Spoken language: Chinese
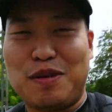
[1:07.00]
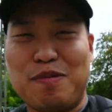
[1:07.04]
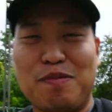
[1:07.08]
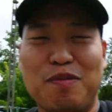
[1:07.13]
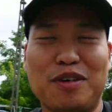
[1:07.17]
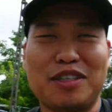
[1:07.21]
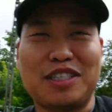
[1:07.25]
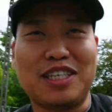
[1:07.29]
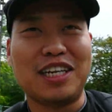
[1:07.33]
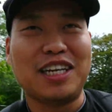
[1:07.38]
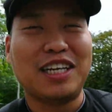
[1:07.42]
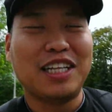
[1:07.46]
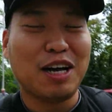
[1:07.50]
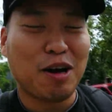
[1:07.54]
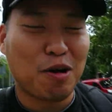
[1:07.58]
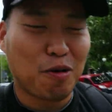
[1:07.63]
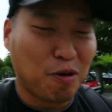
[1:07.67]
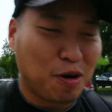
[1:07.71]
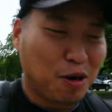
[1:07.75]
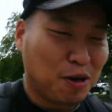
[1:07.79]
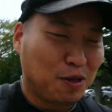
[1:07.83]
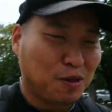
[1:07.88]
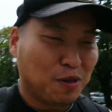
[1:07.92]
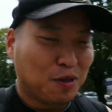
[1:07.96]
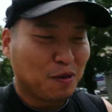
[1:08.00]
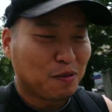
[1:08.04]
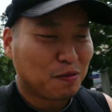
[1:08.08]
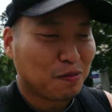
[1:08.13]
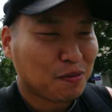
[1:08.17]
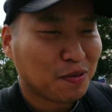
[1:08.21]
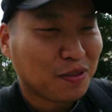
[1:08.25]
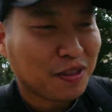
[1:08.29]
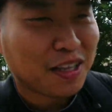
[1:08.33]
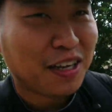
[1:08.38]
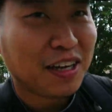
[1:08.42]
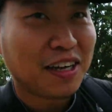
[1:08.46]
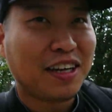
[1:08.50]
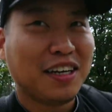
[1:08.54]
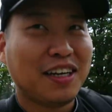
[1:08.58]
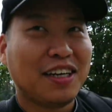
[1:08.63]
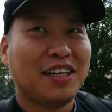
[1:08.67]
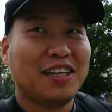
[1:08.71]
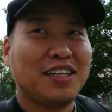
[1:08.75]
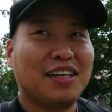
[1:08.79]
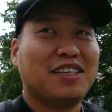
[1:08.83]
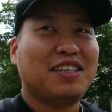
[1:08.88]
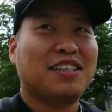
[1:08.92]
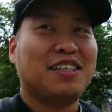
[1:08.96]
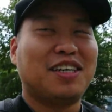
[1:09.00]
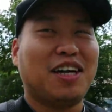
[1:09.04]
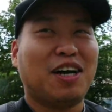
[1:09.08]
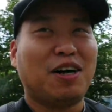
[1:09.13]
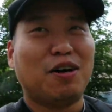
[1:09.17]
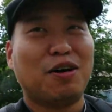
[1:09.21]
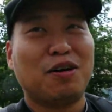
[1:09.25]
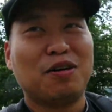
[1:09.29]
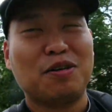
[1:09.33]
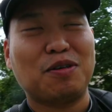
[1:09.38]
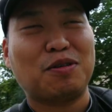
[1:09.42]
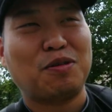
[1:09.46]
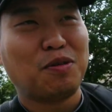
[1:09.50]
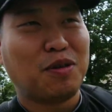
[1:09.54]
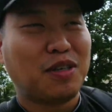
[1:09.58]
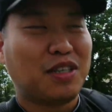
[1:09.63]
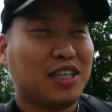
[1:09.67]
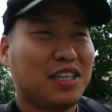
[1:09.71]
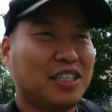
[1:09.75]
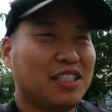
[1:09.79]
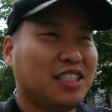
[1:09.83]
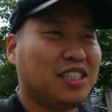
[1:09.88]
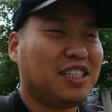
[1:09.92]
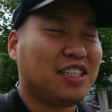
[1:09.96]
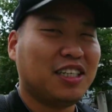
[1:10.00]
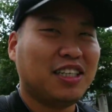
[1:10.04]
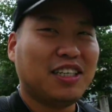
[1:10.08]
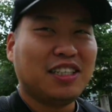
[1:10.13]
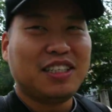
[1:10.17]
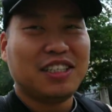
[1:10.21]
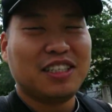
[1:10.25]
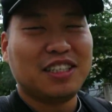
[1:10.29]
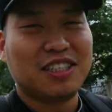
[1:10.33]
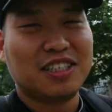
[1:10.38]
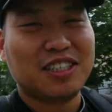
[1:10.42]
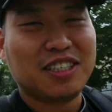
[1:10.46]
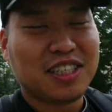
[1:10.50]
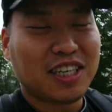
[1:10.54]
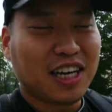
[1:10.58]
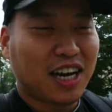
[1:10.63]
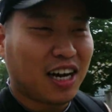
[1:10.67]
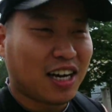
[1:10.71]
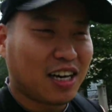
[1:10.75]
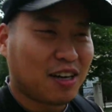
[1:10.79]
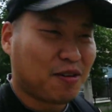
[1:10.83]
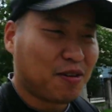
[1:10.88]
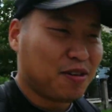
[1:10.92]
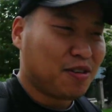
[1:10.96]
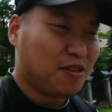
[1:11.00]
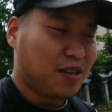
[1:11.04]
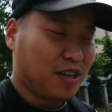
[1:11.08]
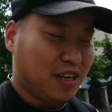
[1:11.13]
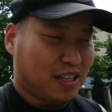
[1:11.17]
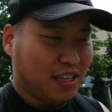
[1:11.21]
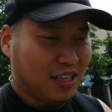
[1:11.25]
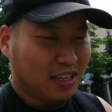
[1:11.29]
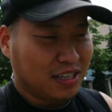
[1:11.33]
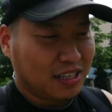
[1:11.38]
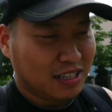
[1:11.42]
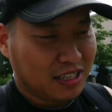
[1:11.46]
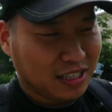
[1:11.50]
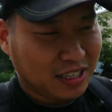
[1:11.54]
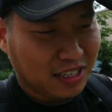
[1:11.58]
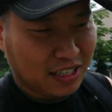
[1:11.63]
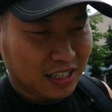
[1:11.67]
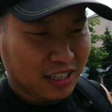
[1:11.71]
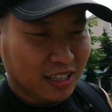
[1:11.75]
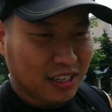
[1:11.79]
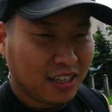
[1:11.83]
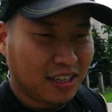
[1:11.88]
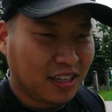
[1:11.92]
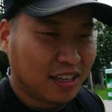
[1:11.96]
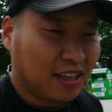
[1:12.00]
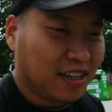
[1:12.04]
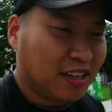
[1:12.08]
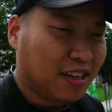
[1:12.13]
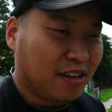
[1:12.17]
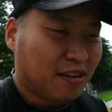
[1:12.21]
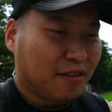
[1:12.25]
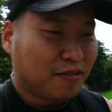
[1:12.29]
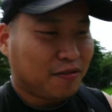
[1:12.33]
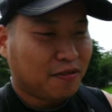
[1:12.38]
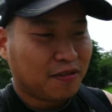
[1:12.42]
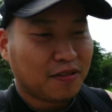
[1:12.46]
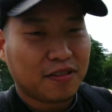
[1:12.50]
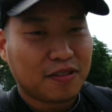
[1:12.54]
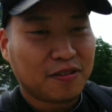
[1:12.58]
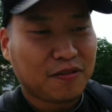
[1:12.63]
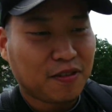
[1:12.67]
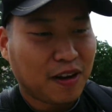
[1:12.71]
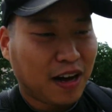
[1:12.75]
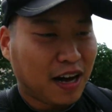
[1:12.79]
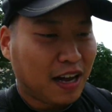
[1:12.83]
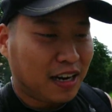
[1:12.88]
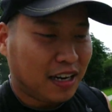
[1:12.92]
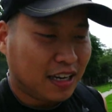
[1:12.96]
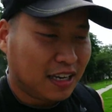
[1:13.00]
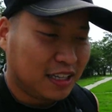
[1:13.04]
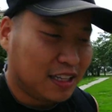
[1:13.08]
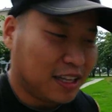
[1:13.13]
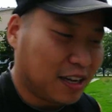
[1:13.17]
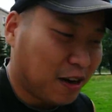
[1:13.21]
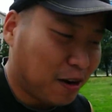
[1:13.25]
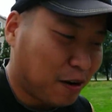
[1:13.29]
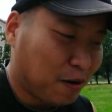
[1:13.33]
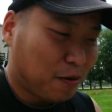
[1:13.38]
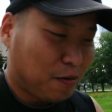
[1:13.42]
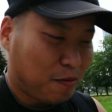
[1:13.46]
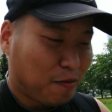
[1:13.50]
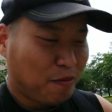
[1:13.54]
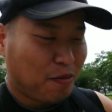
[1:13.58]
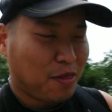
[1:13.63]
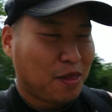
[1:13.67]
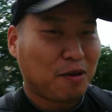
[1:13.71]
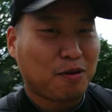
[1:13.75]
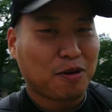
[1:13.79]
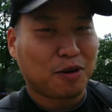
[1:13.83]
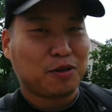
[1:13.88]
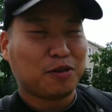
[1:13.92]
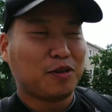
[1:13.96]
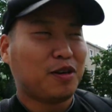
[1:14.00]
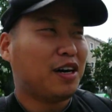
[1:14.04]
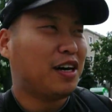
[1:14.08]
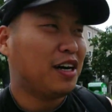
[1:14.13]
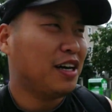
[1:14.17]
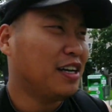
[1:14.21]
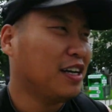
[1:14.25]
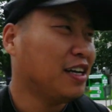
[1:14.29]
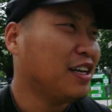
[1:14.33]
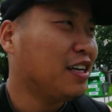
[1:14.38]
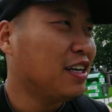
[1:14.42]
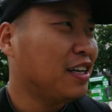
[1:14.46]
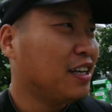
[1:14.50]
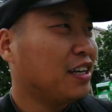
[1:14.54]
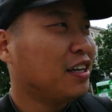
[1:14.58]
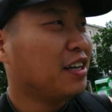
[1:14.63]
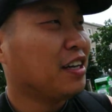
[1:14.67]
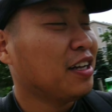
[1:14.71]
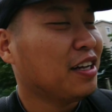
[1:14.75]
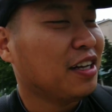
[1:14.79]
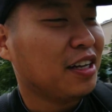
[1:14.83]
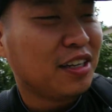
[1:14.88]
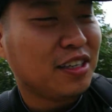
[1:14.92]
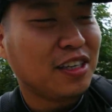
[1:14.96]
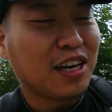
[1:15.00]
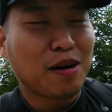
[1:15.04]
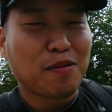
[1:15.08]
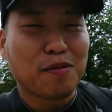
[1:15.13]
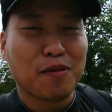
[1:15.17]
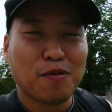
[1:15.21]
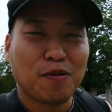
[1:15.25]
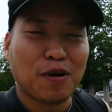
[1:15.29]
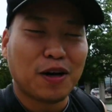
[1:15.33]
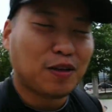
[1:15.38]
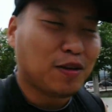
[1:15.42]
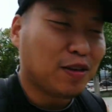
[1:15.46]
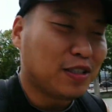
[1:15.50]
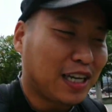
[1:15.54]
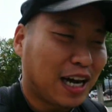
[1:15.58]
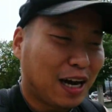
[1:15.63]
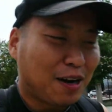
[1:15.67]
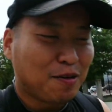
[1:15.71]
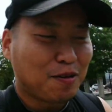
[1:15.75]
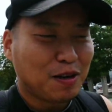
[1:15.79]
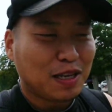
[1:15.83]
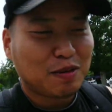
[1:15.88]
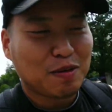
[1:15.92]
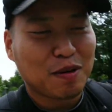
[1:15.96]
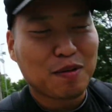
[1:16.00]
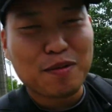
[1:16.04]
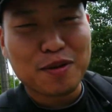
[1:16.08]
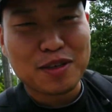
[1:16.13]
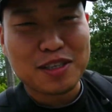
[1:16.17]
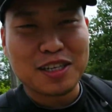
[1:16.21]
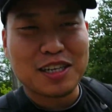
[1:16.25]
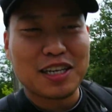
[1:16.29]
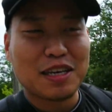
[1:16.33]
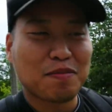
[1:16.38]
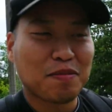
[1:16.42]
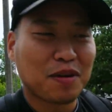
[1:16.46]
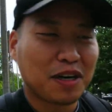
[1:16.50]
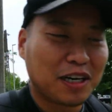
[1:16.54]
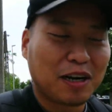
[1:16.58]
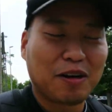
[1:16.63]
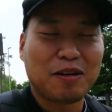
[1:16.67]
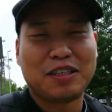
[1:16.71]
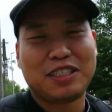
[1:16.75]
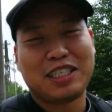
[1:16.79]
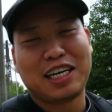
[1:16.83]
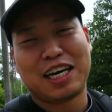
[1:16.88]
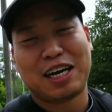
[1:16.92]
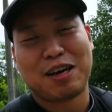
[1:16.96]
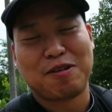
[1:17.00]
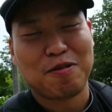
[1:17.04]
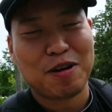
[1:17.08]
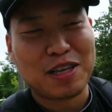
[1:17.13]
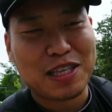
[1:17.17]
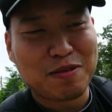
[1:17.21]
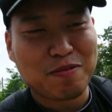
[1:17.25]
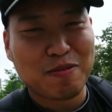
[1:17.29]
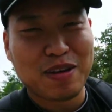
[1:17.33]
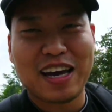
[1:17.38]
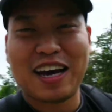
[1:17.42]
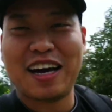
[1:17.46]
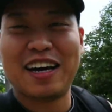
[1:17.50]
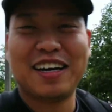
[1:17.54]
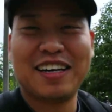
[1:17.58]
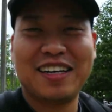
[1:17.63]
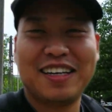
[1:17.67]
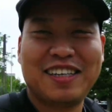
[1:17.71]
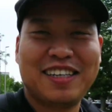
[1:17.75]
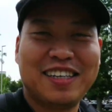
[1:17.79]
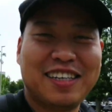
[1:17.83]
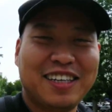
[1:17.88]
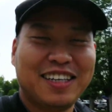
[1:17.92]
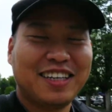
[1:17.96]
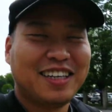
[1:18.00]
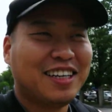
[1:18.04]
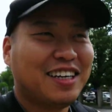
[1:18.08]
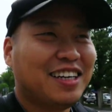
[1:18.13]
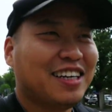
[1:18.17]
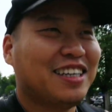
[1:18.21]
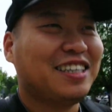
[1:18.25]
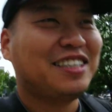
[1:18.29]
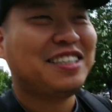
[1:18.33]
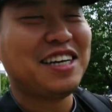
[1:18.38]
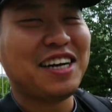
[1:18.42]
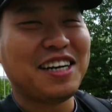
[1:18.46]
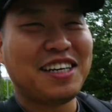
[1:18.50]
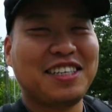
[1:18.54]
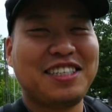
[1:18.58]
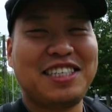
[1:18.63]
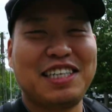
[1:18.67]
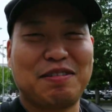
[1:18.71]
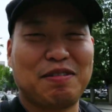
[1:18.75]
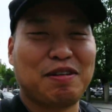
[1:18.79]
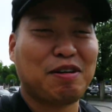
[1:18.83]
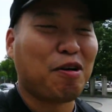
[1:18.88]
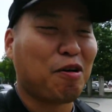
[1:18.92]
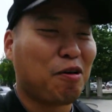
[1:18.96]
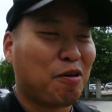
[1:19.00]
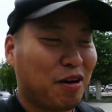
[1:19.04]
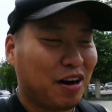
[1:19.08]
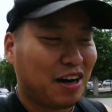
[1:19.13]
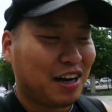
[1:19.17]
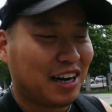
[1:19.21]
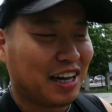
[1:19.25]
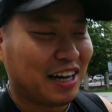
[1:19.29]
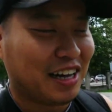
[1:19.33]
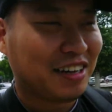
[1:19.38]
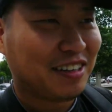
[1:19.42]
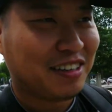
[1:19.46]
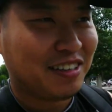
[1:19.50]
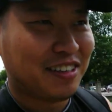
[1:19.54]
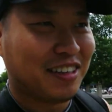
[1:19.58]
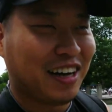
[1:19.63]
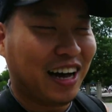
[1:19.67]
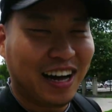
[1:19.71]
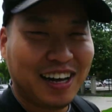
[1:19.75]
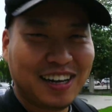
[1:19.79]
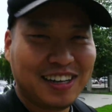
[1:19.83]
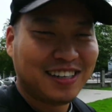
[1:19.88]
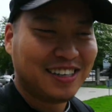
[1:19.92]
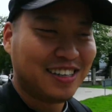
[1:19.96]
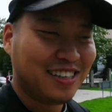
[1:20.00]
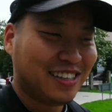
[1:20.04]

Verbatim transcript: 是穆斯林的规矩。然后我这情急之下呀，我就给她发了一条，我说，要不我就加入你们穆斯林吧，然后你嫁给我怎么样？一下这姐妹就慌了，哈，